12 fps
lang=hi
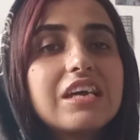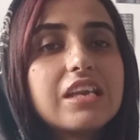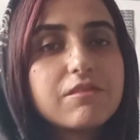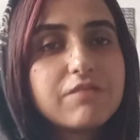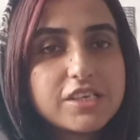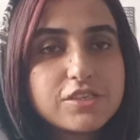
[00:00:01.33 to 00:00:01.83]

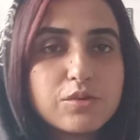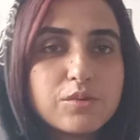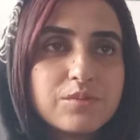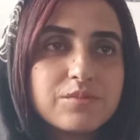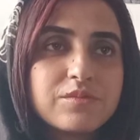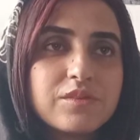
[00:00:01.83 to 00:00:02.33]
लवेटो
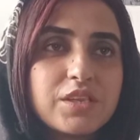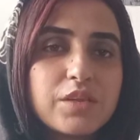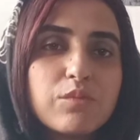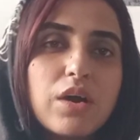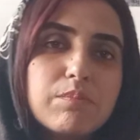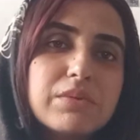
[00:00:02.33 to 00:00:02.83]

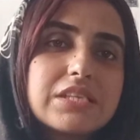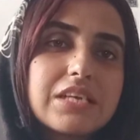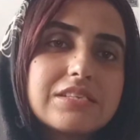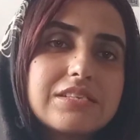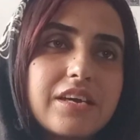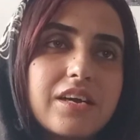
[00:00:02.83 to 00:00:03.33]
मोहब्बत
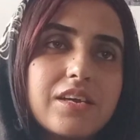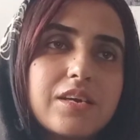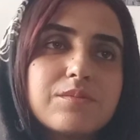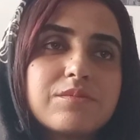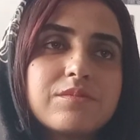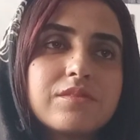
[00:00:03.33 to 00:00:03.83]
का सारा
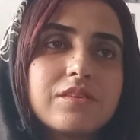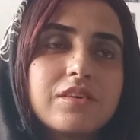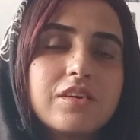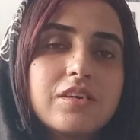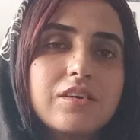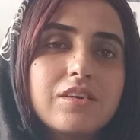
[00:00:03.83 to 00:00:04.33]

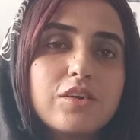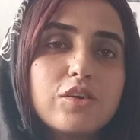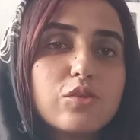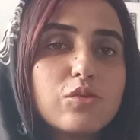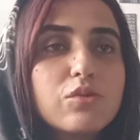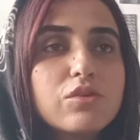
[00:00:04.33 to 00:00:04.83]

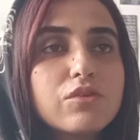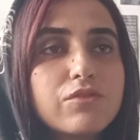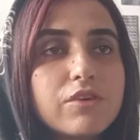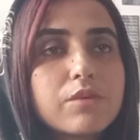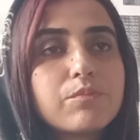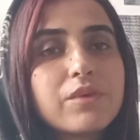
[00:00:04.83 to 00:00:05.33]
दूर
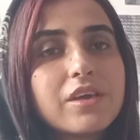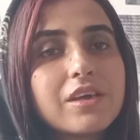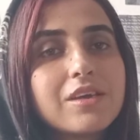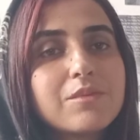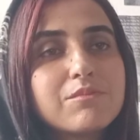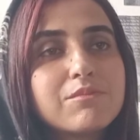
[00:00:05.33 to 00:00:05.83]
उफक पे
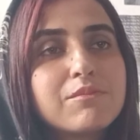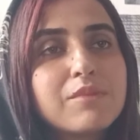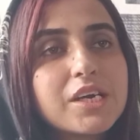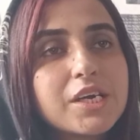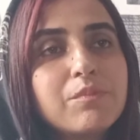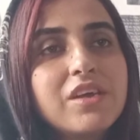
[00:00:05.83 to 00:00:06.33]

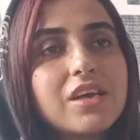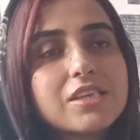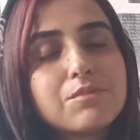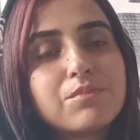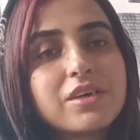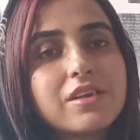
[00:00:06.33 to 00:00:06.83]
मगरबी
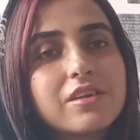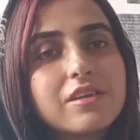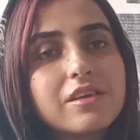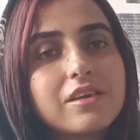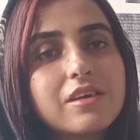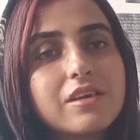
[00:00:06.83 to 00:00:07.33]
ख़त पर
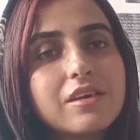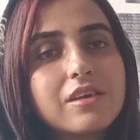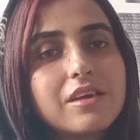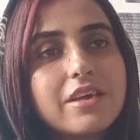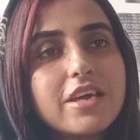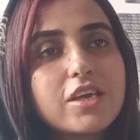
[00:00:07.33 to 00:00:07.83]

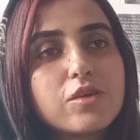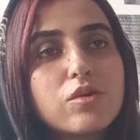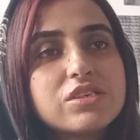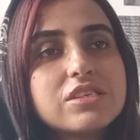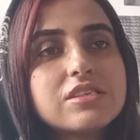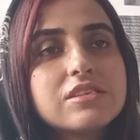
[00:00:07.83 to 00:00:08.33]
एक
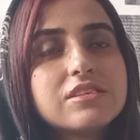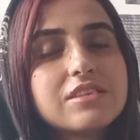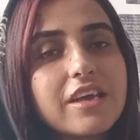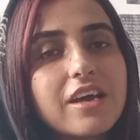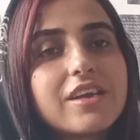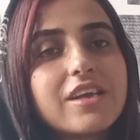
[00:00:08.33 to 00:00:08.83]
रोशन
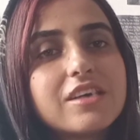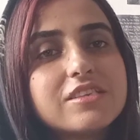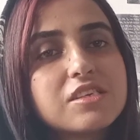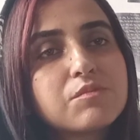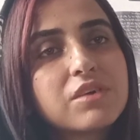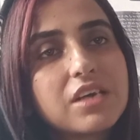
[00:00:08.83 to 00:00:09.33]
सयारा
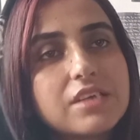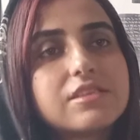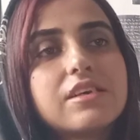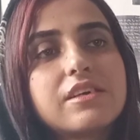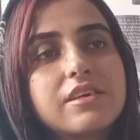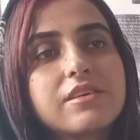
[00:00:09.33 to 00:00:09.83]

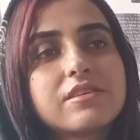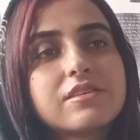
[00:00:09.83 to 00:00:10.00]
जगमगाता है